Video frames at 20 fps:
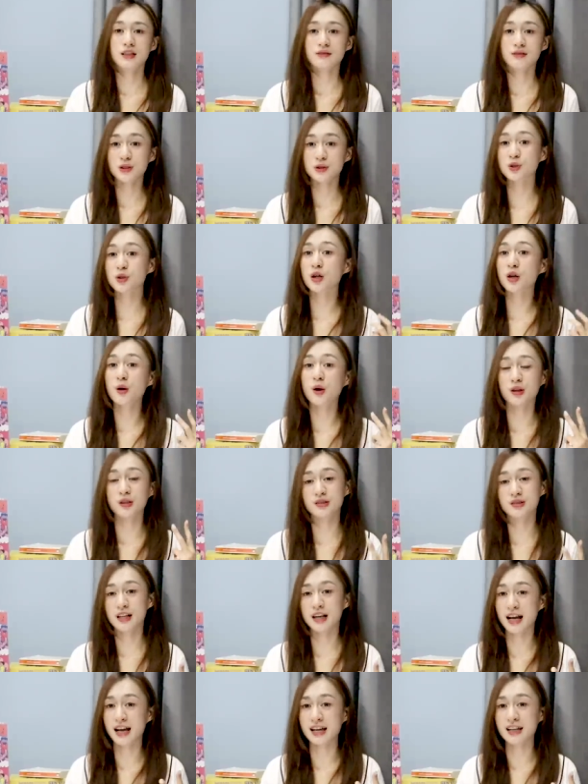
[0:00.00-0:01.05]
và rồi câu hỏi
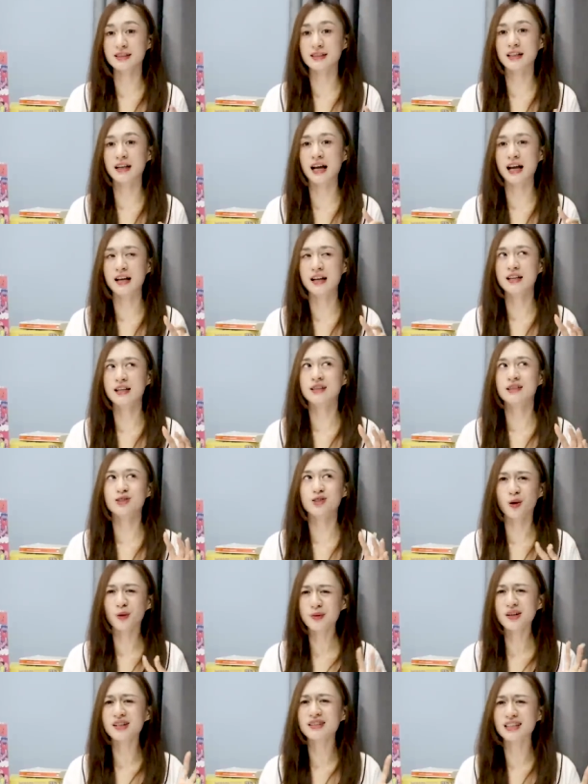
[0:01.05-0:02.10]
thứ hai rằng là
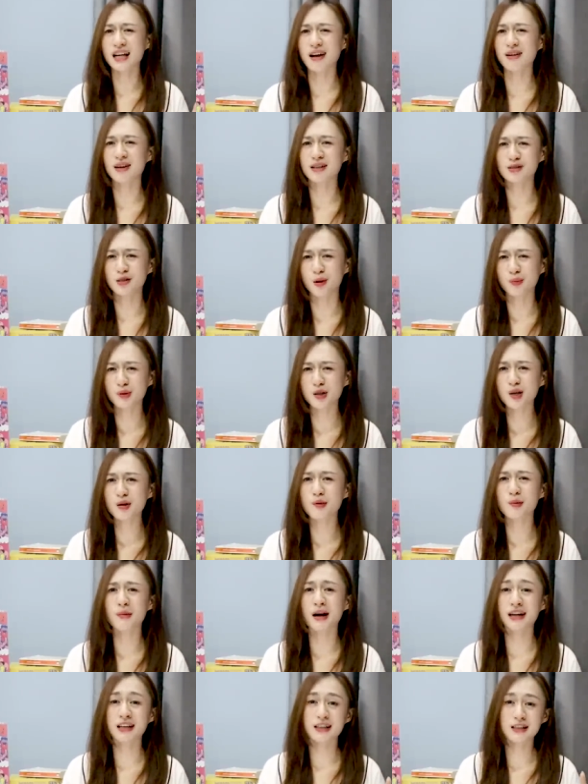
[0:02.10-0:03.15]
nhóm cơ nào là nhóm cơ
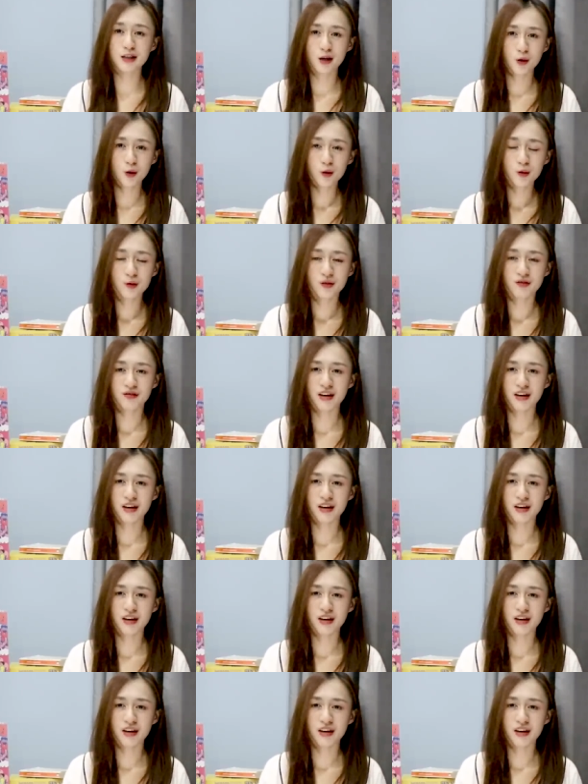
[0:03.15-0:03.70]
mà bạn yếu